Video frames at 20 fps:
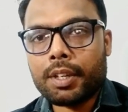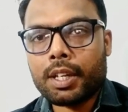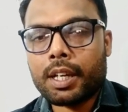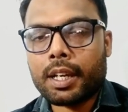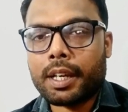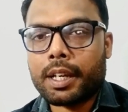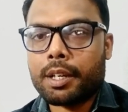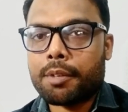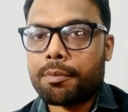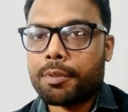
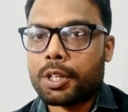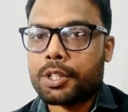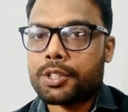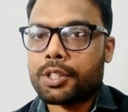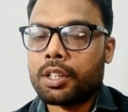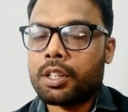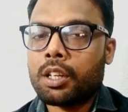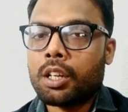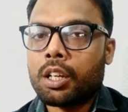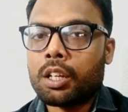का
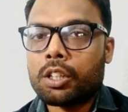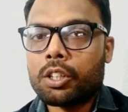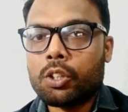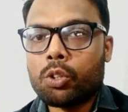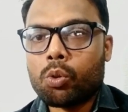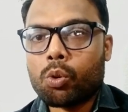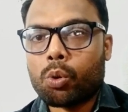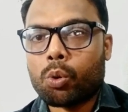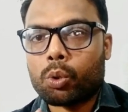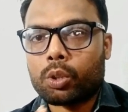इन्फेक्शन
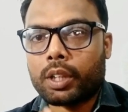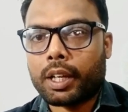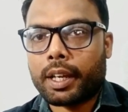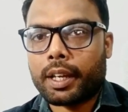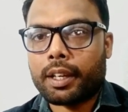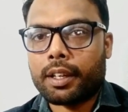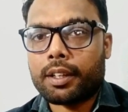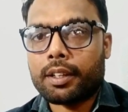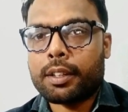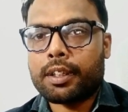क्योर होता
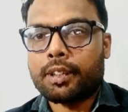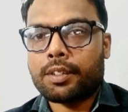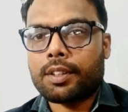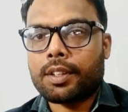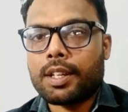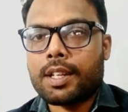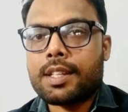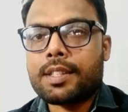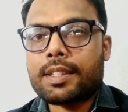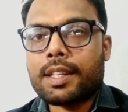है
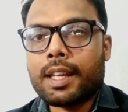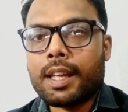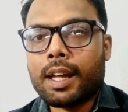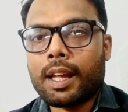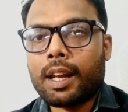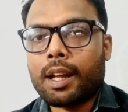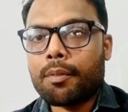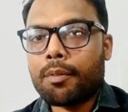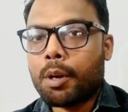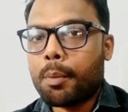इसके
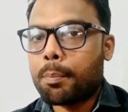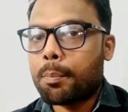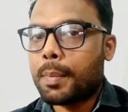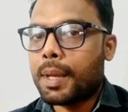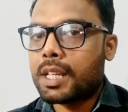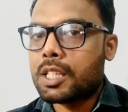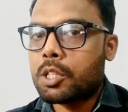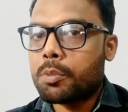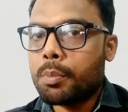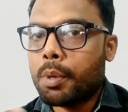अलावा
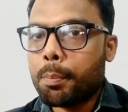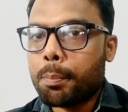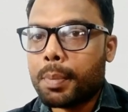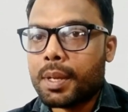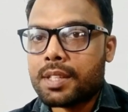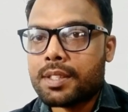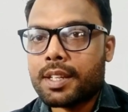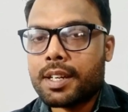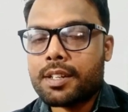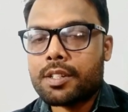मैक्सिमम
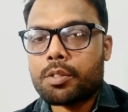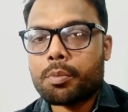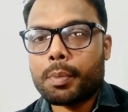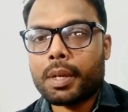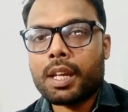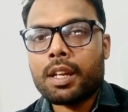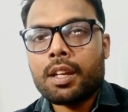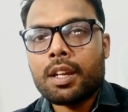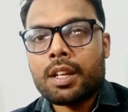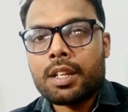पेशेंट्स
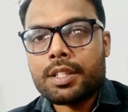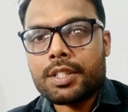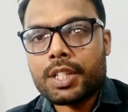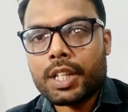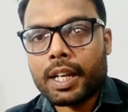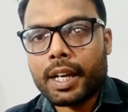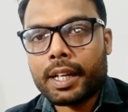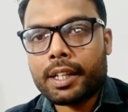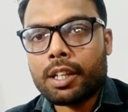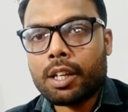में
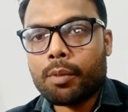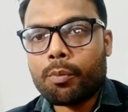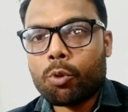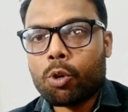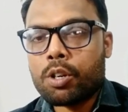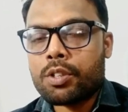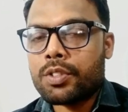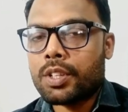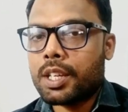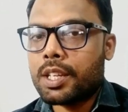जेनाइटल
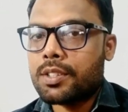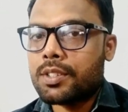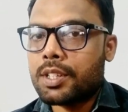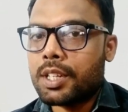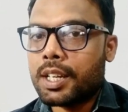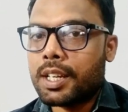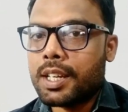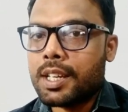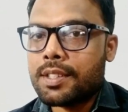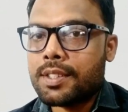वॉट्स
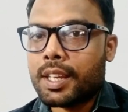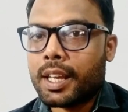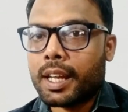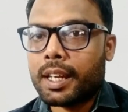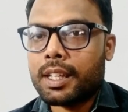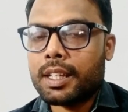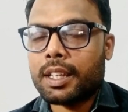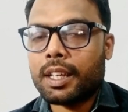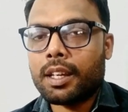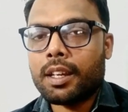एसटीडीज
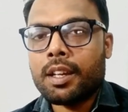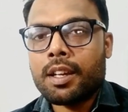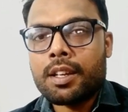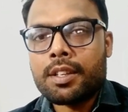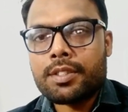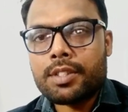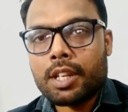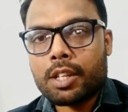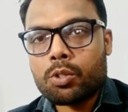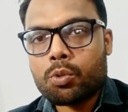यानी कि
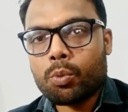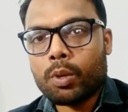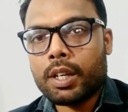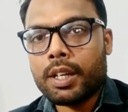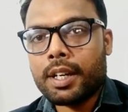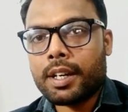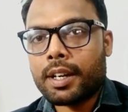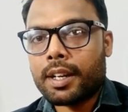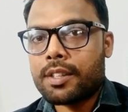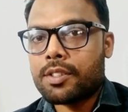
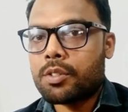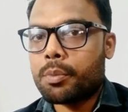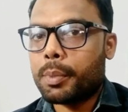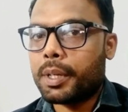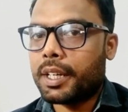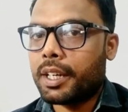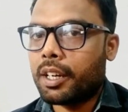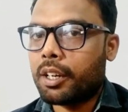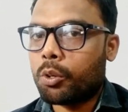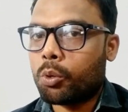सेक्सुअली
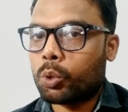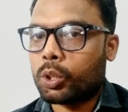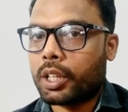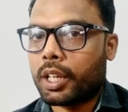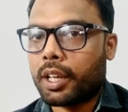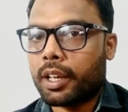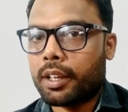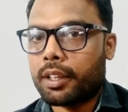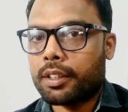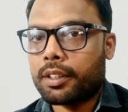ट्रांसमिटेड होते
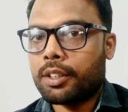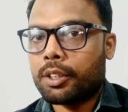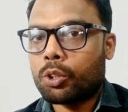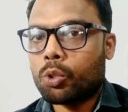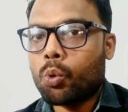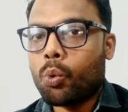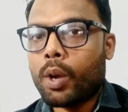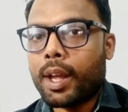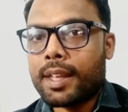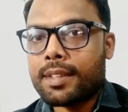हैं
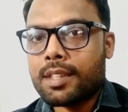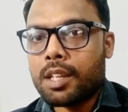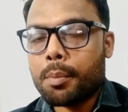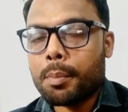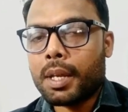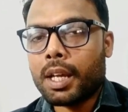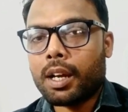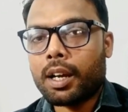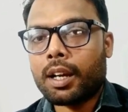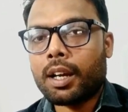तो ऐसे
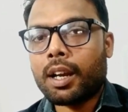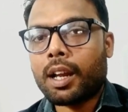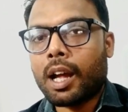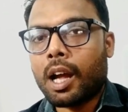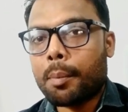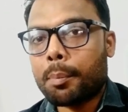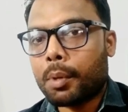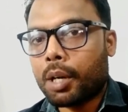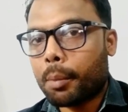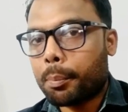में अगर
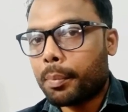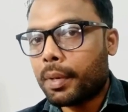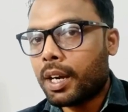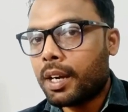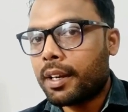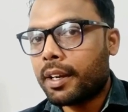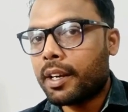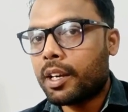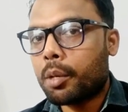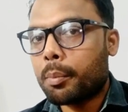आप अपना
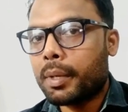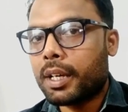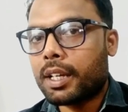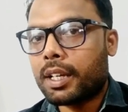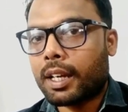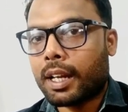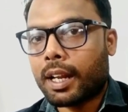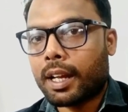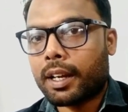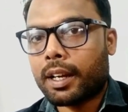ट्रीटमेंट
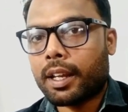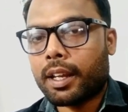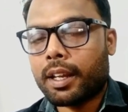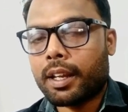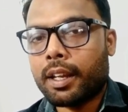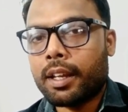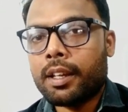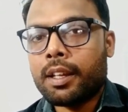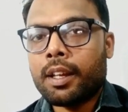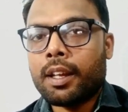करा रहे
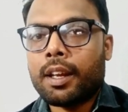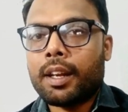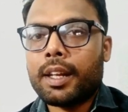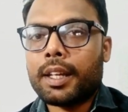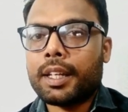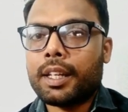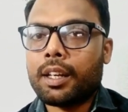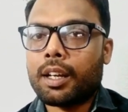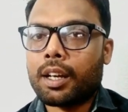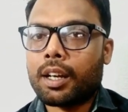हैं
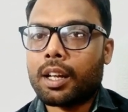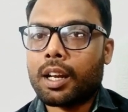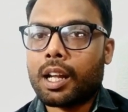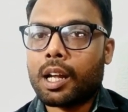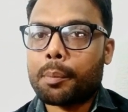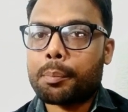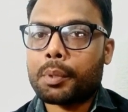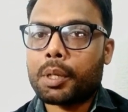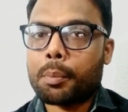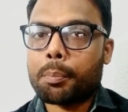लेकिन अगर
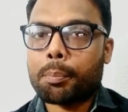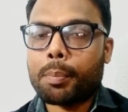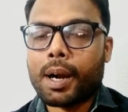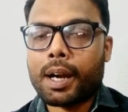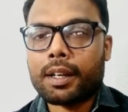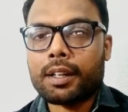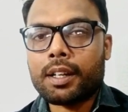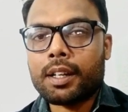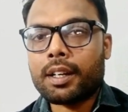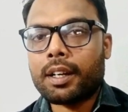आपके
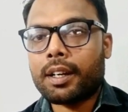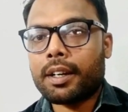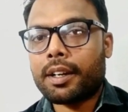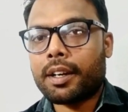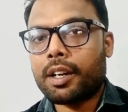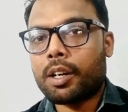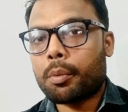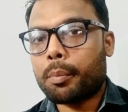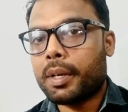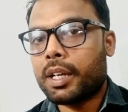पार्टनर का
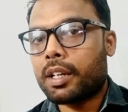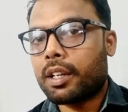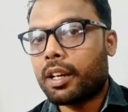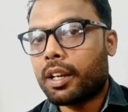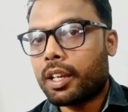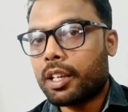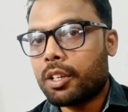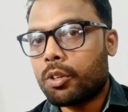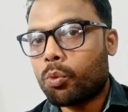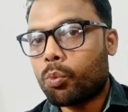ट्रीटमेंट
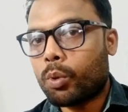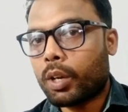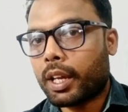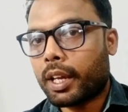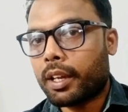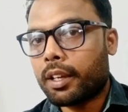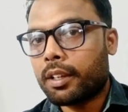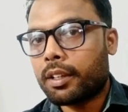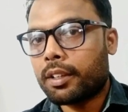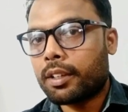नहीं हुआ
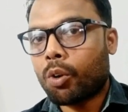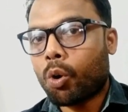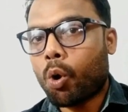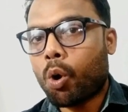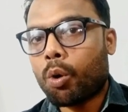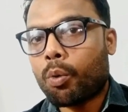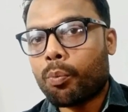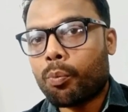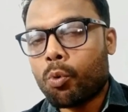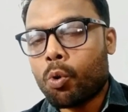है
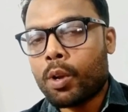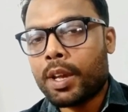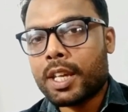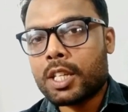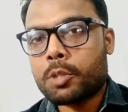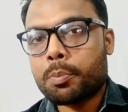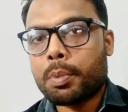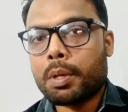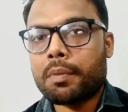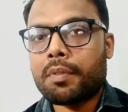और वो
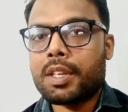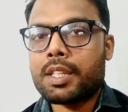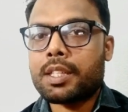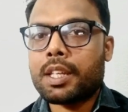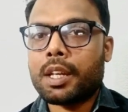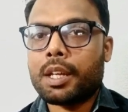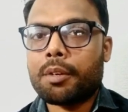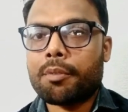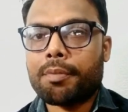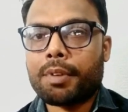एच
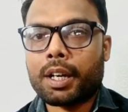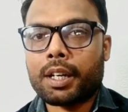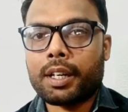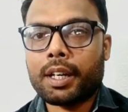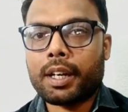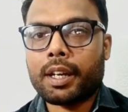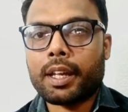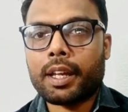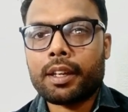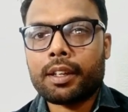से
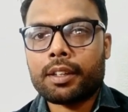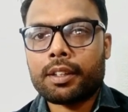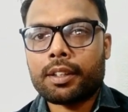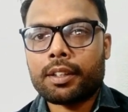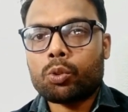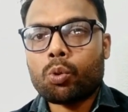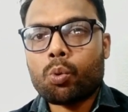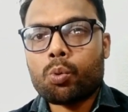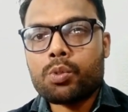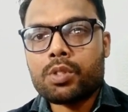इन्फेक्टेड है
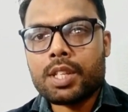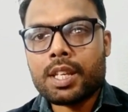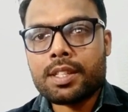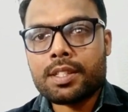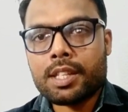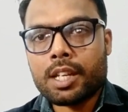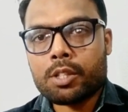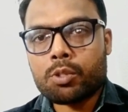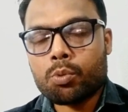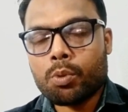तो उनसे
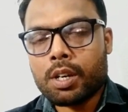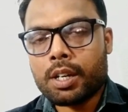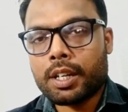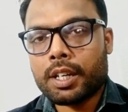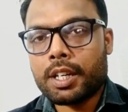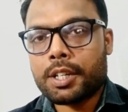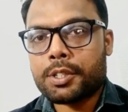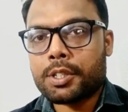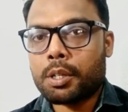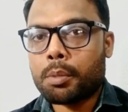सेक्सुअल
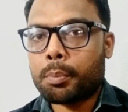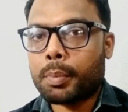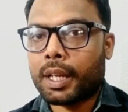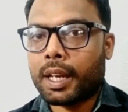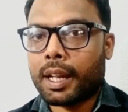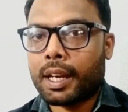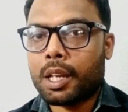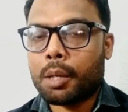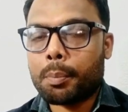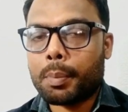रिलेशन
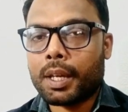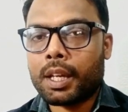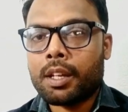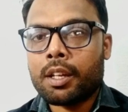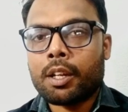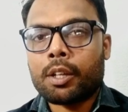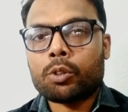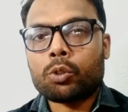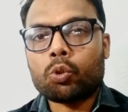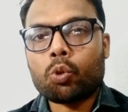बनाने पे
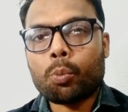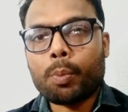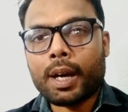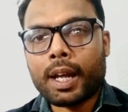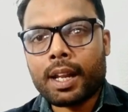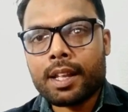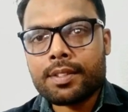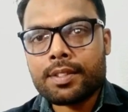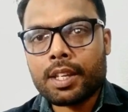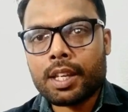
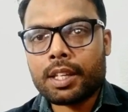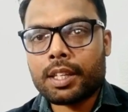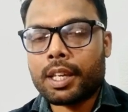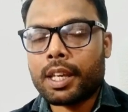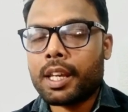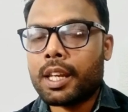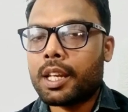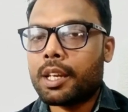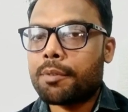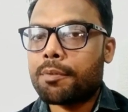दोबारा से
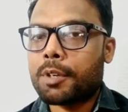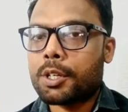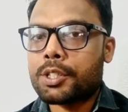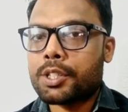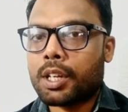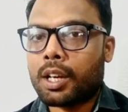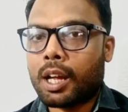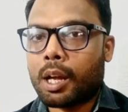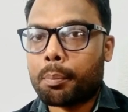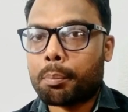ये
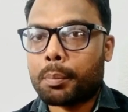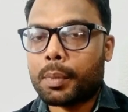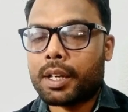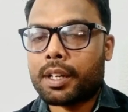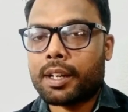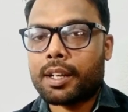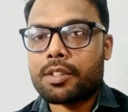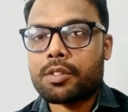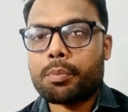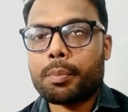इन्फेक्शन आप में
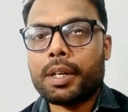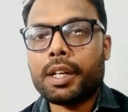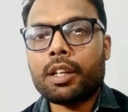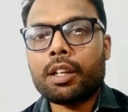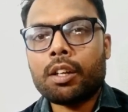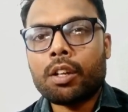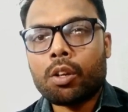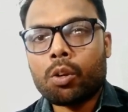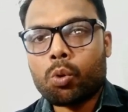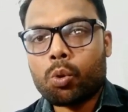
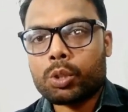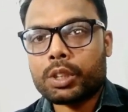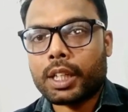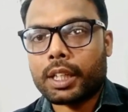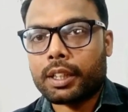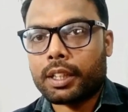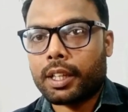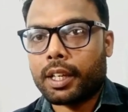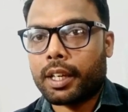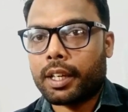ट्रांसमिट हो
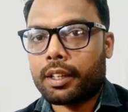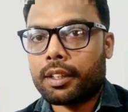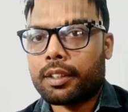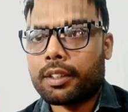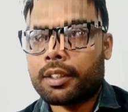जाती है